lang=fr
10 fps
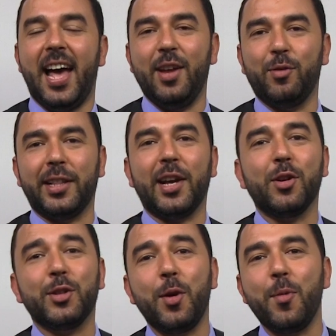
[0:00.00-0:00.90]
Allez, on attaque
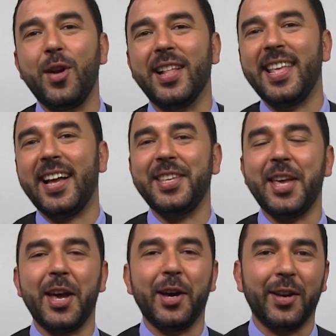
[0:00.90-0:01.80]
ensemble la
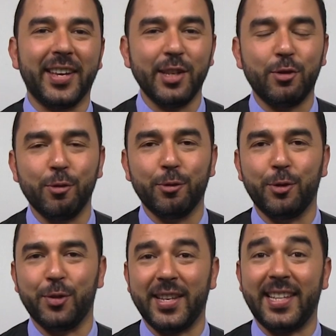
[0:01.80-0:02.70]
dernière question
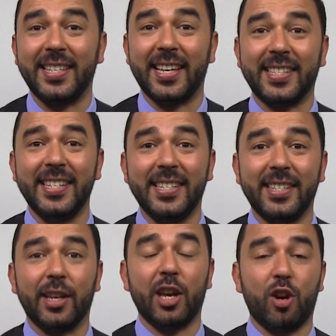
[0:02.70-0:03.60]
de cet exercice.
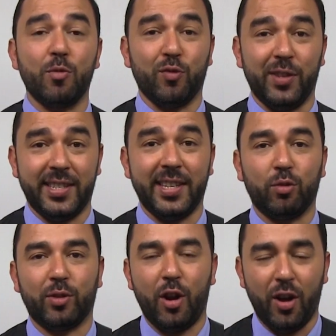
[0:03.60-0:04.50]
C'est que, comme je vous le disais
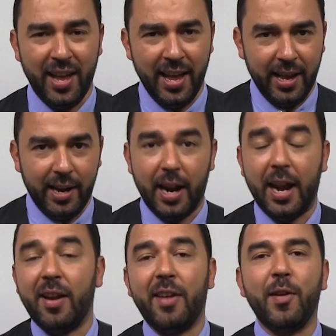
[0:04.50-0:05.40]
tout à l'heure,
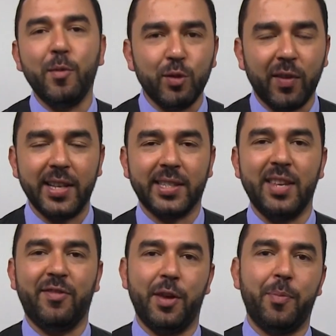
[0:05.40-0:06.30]
la, fameuse phrase
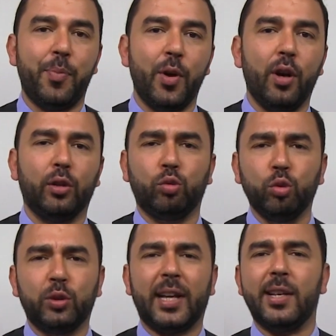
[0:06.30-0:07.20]
qui fait peur,
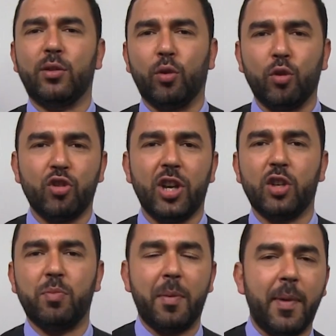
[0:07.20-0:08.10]
toute trace de
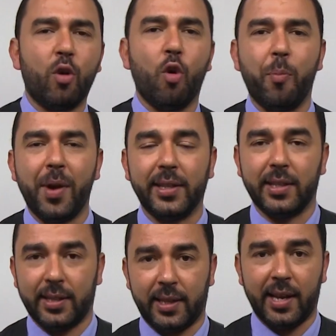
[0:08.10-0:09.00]
recherche, même incomplète,
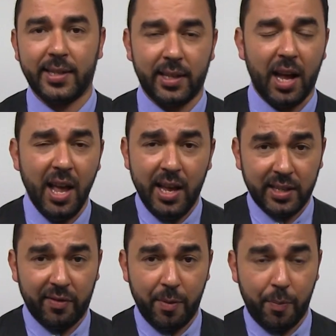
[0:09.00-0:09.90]
etc., etc.,
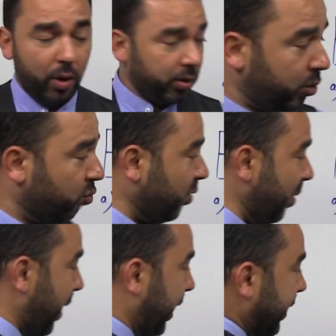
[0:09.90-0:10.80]
ça fait peur. Je vous ai
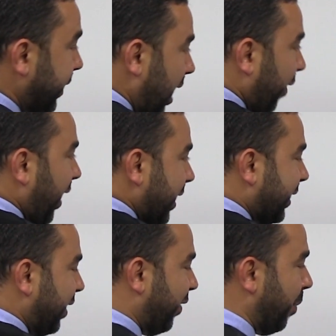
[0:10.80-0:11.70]
marqué ici la phrase
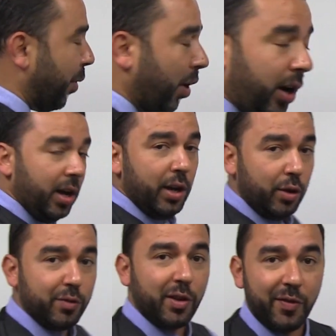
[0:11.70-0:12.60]
qui fait peur.
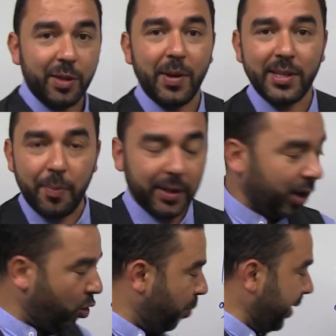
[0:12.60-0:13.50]
Ne vous en faites pas, c'est pas
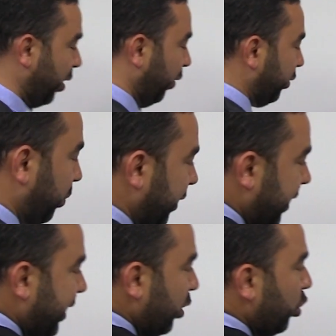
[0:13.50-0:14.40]
très compliqué. On vous demande
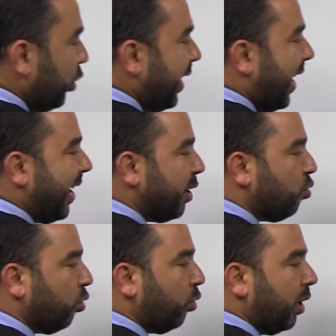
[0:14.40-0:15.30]
ici de donner la
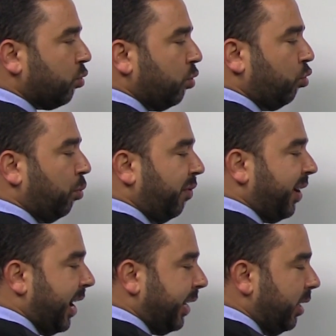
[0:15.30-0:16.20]
nature de la suite
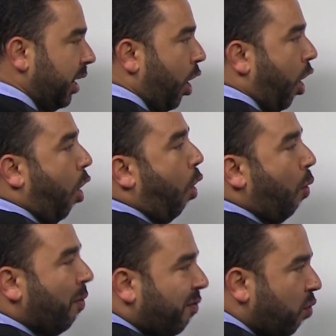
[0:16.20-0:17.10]
WN.
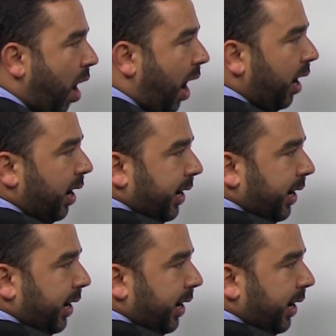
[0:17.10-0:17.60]
On voit